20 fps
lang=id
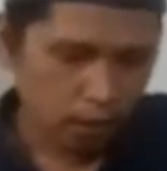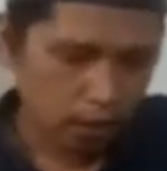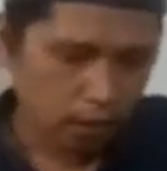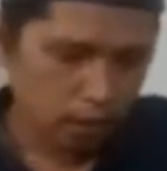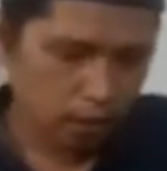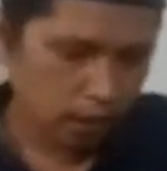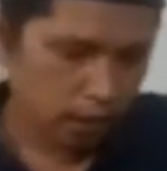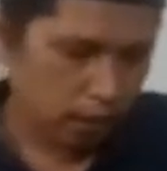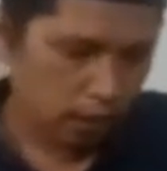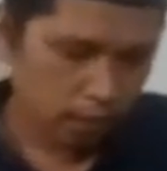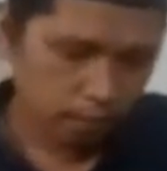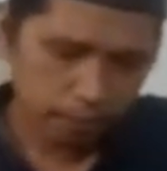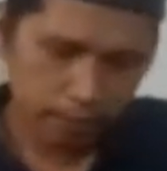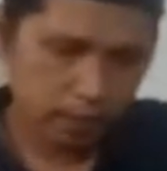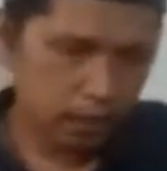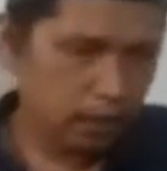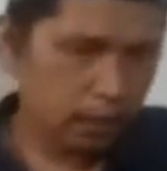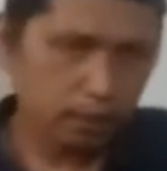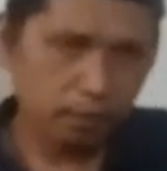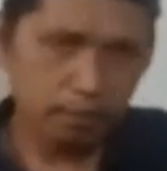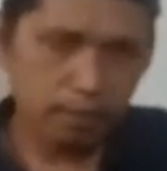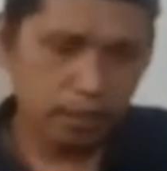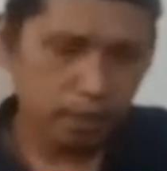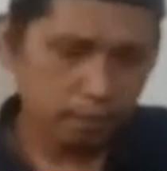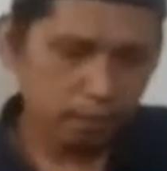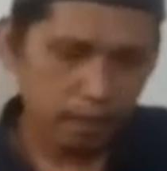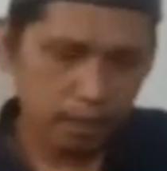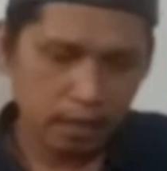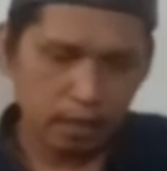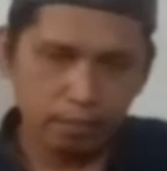eh, saya pergi
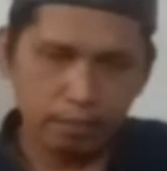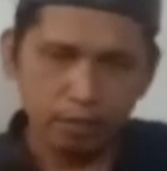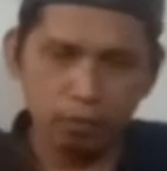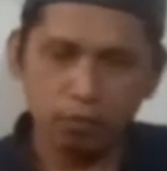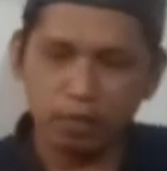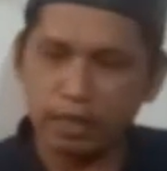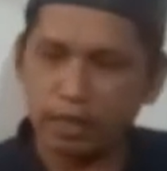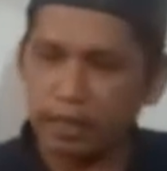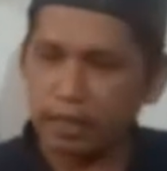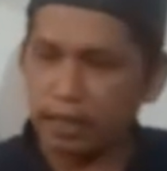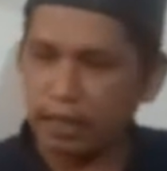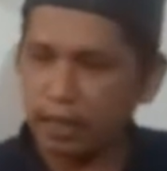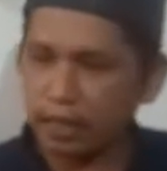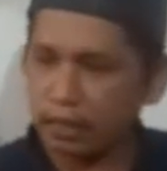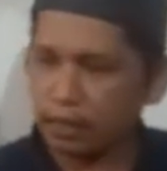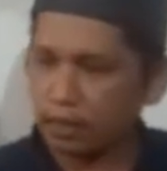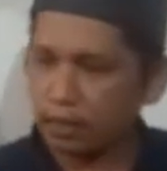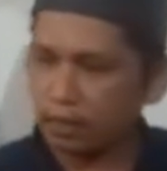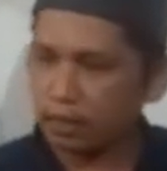kemana-mana menggunakan